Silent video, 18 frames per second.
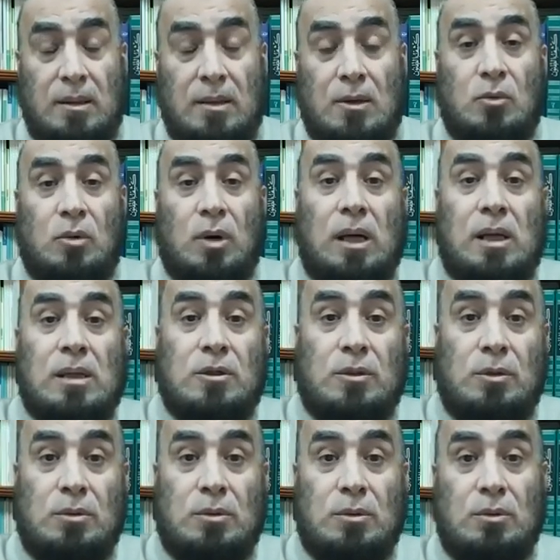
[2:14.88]

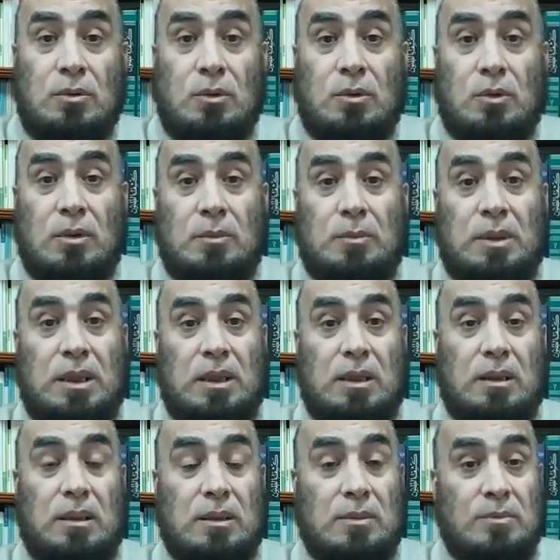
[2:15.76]
وأشعر
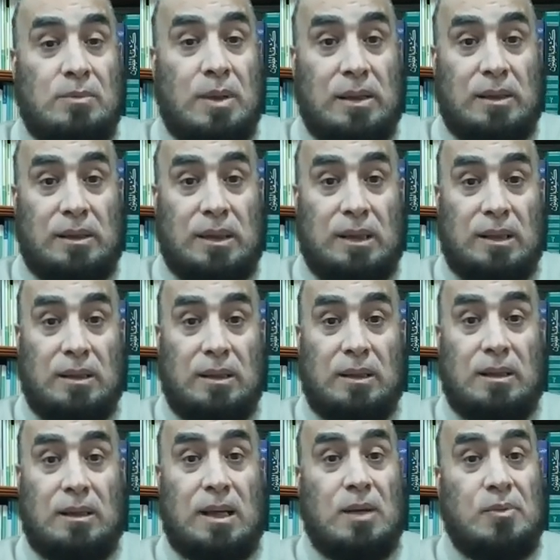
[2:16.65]
ببرد
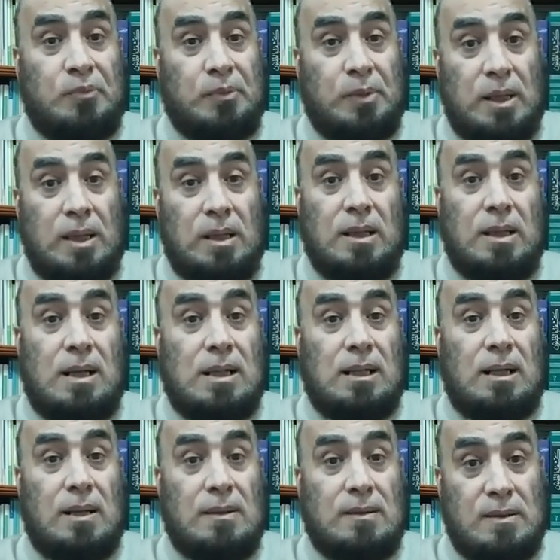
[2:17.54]
كفه
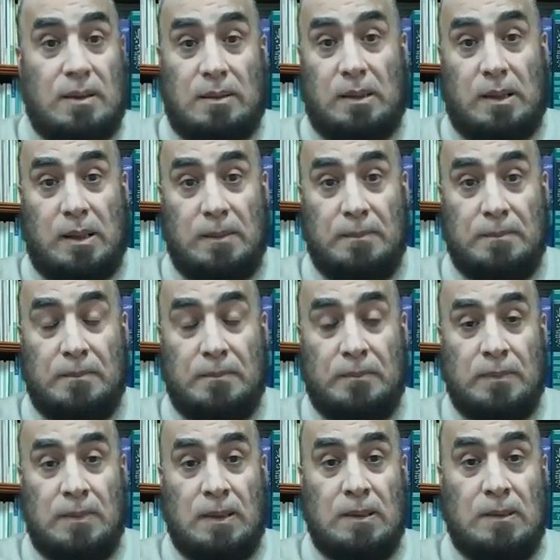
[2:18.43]
على صدري
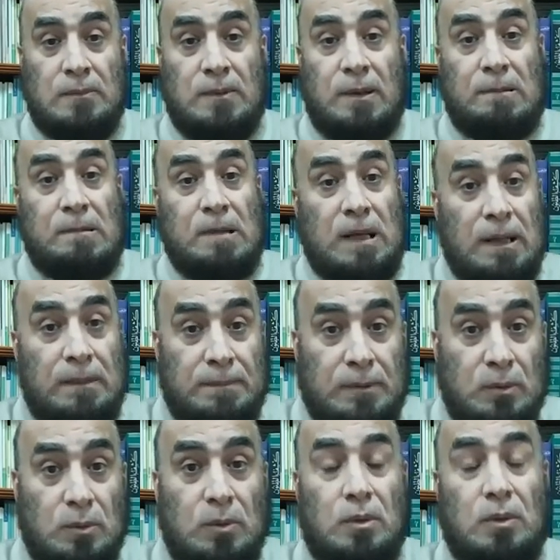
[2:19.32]

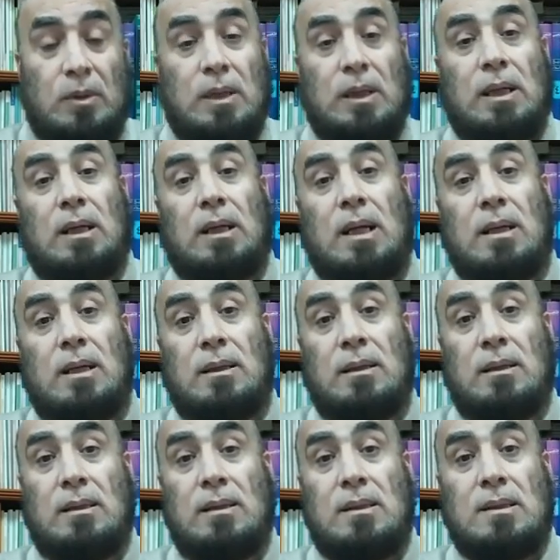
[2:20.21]
فذهبت
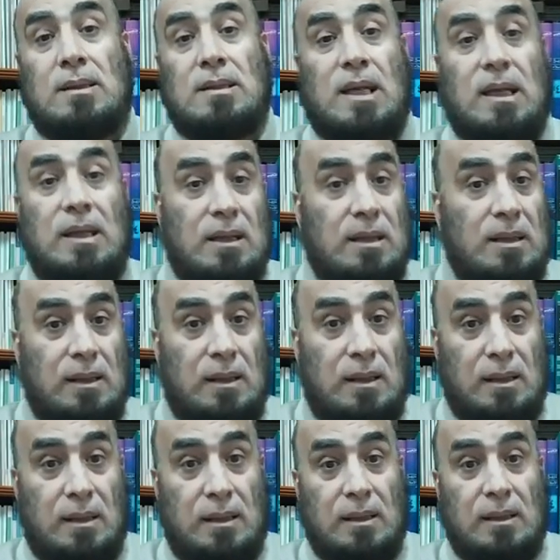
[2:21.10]
إلى
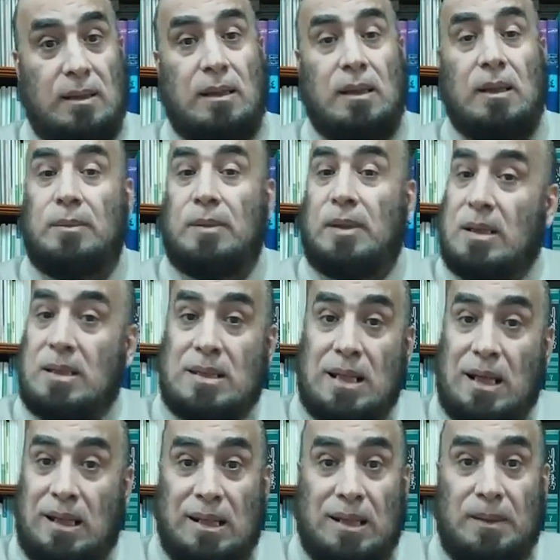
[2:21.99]
سيدي ابن
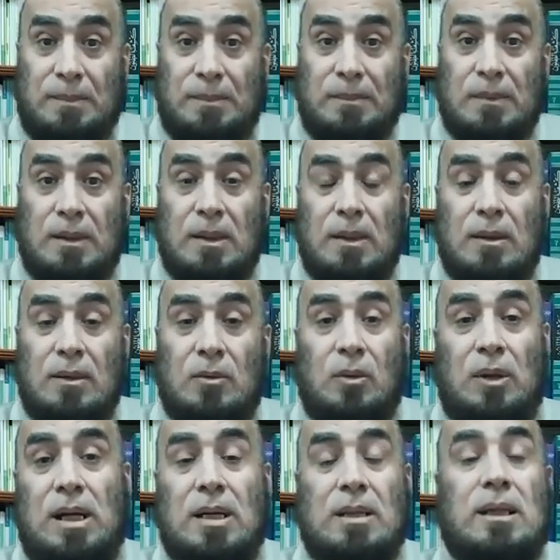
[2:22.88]
الزعيم
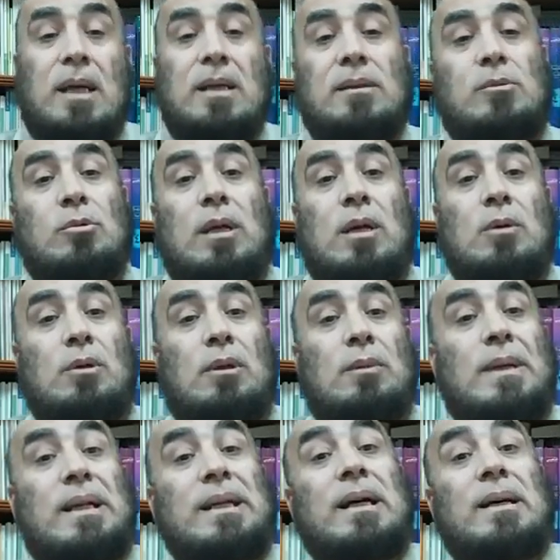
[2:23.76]
وحكيت له
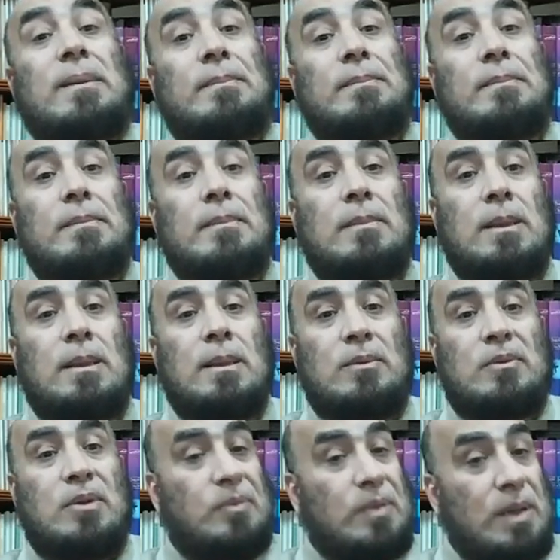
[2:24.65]
المنام
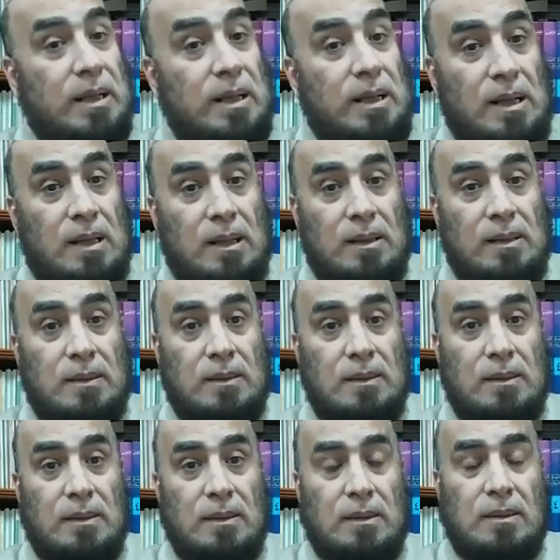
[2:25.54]
ففرح
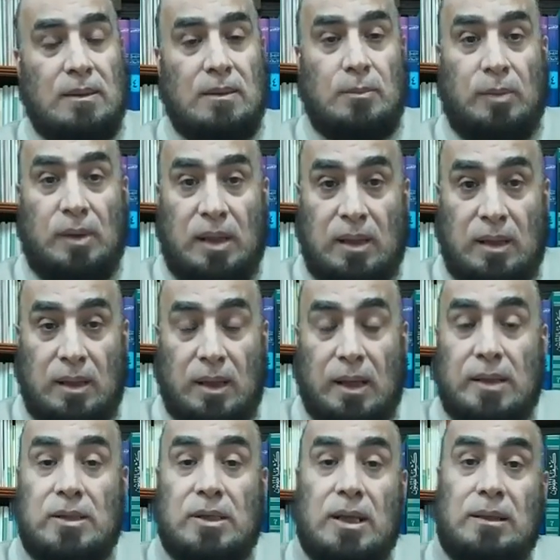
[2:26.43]
به
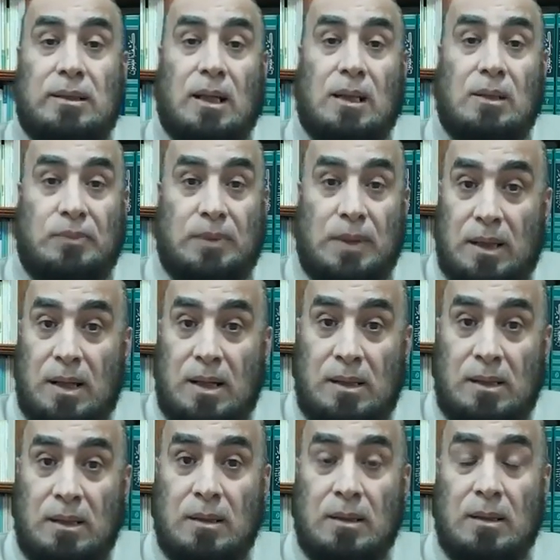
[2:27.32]
أشد
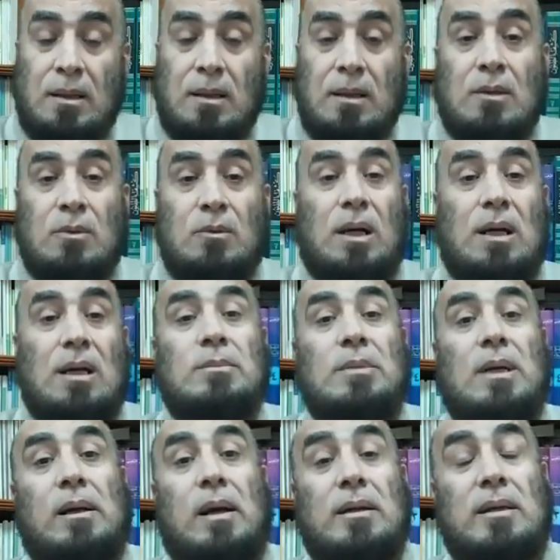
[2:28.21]
الفرح
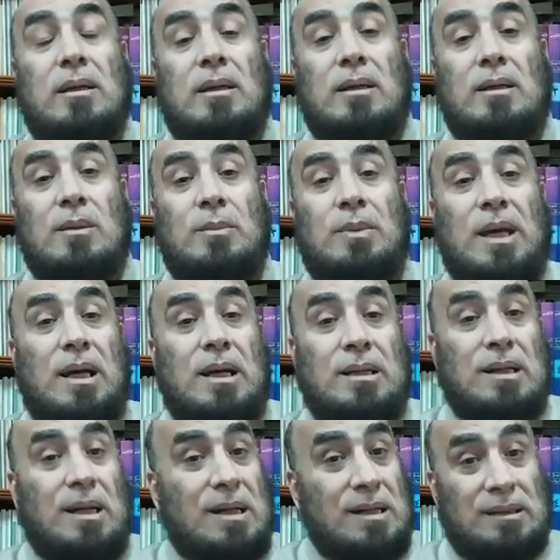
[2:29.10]
وأمرني
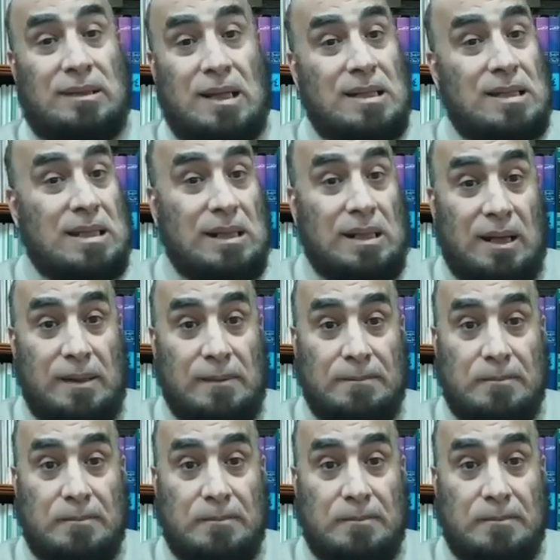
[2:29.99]
بأن أغتسل